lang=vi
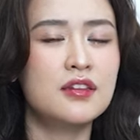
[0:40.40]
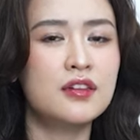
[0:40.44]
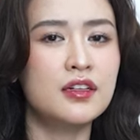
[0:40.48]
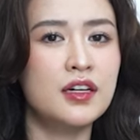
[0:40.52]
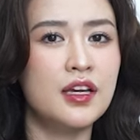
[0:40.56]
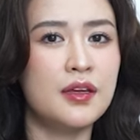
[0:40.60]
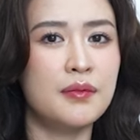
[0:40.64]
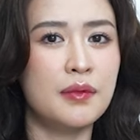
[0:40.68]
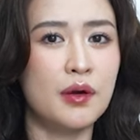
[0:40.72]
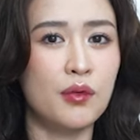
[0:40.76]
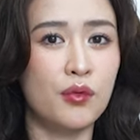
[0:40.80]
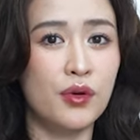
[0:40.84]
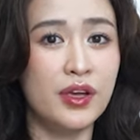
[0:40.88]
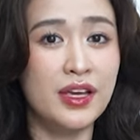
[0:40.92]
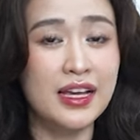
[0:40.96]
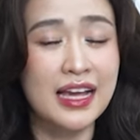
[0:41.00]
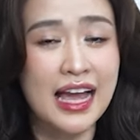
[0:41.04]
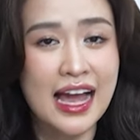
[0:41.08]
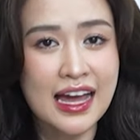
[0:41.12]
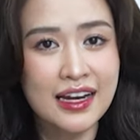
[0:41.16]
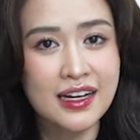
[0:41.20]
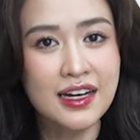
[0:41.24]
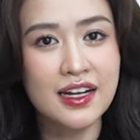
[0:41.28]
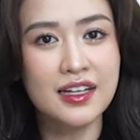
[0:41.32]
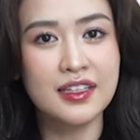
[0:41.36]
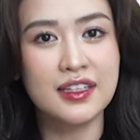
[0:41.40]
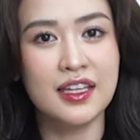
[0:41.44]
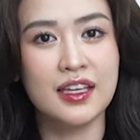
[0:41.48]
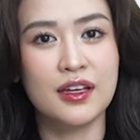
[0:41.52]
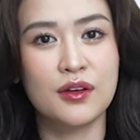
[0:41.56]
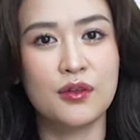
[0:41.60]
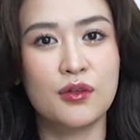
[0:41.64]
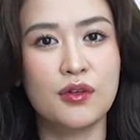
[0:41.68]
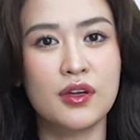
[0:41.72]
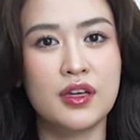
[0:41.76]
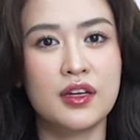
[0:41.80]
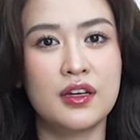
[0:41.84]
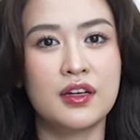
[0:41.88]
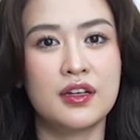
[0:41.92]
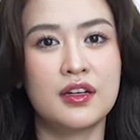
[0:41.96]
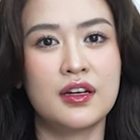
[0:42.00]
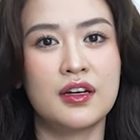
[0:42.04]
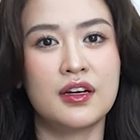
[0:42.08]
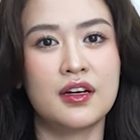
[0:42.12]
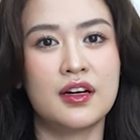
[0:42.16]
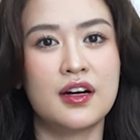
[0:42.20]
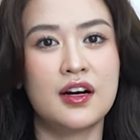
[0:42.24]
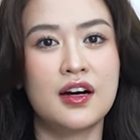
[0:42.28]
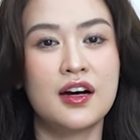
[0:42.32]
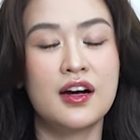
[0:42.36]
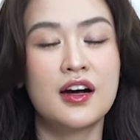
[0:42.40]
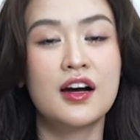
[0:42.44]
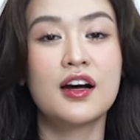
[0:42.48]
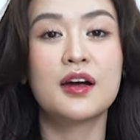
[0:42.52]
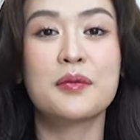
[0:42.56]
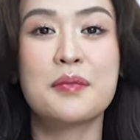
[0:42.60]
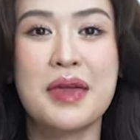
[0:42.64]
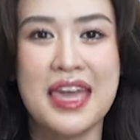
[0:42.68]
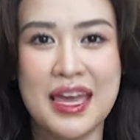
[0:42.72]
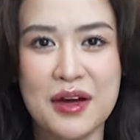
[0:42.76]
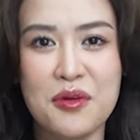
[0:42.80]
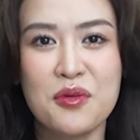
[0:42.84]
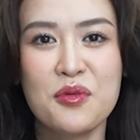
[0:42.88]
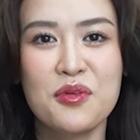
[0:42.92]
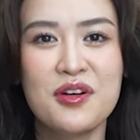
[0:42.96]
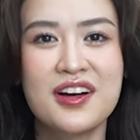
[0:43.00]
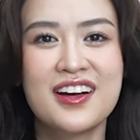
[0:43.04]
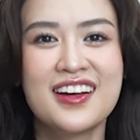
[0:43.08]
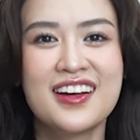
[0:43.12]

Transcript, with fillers: trước khi mà quyên cát á thì quyên uh, hơi béo